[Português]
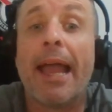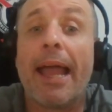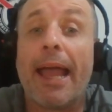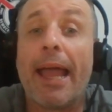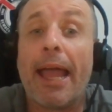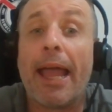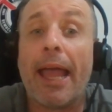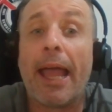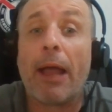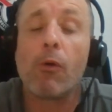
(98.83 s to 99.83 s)

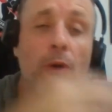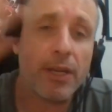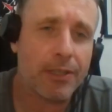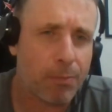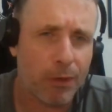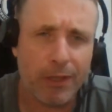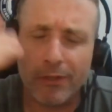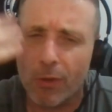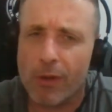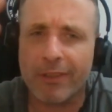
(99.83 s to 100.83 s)
É, o Corinthians
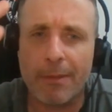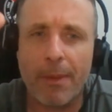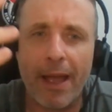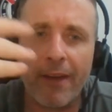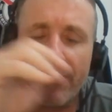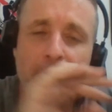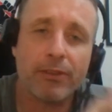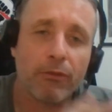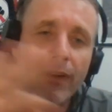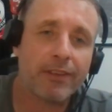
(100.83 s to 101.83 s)
protestou com a CBF, mas
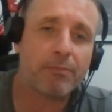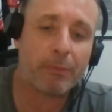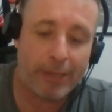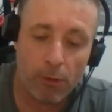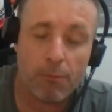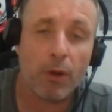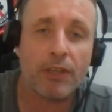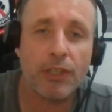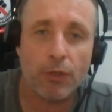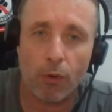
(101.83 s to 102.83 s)
não fez nenhum
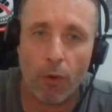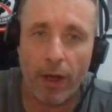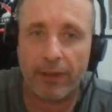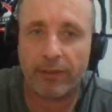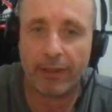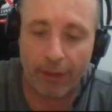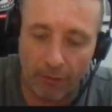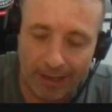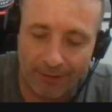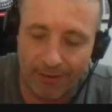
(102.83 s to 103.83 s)
boletim de ocorrência até a
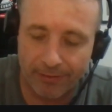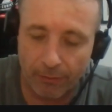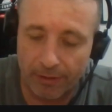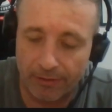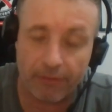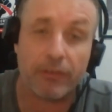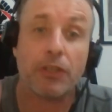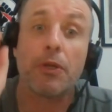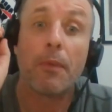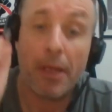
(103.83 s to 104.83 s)
gravação desse vídeo.
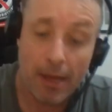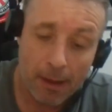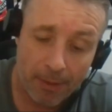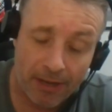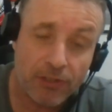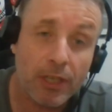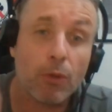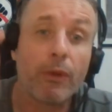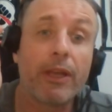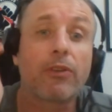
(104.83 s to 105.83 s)
Mas
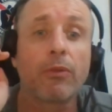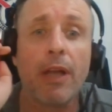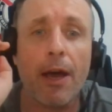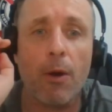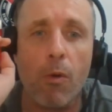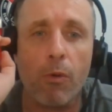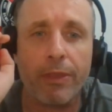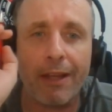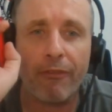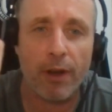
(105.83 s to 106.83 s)
dito isso, o Daronco
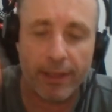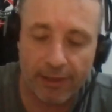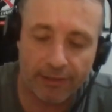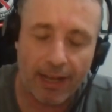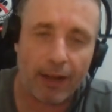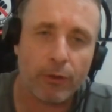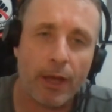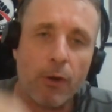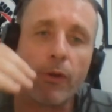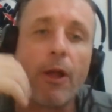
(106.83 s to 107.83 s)
está fora da escala. O
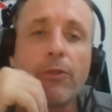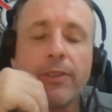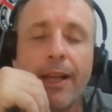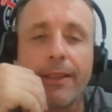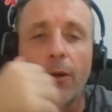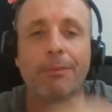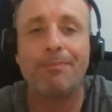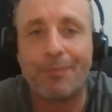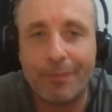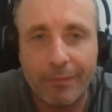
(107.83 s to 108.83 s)
Daronco é o cidadão
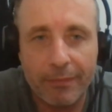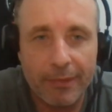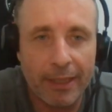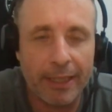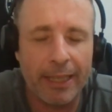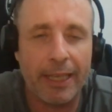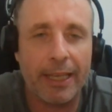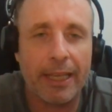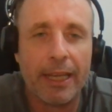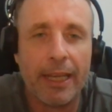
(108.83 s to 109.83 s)

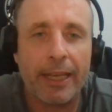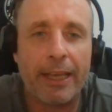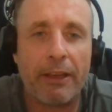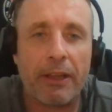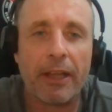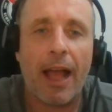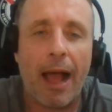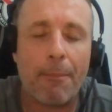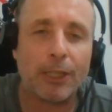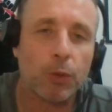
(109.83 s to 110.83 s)
que, que
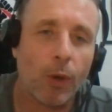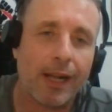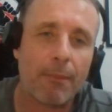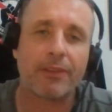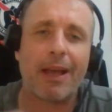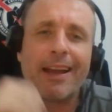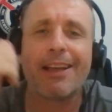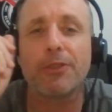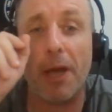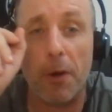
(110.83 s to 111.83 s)
abaixou a cabeça.
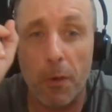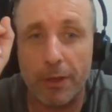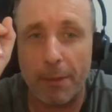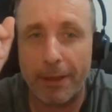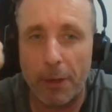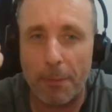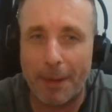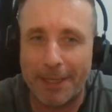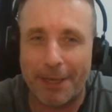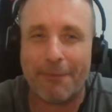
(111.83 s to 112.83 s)
Aliás, o Daronco também deu
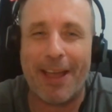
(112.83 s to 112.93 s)
impedimento.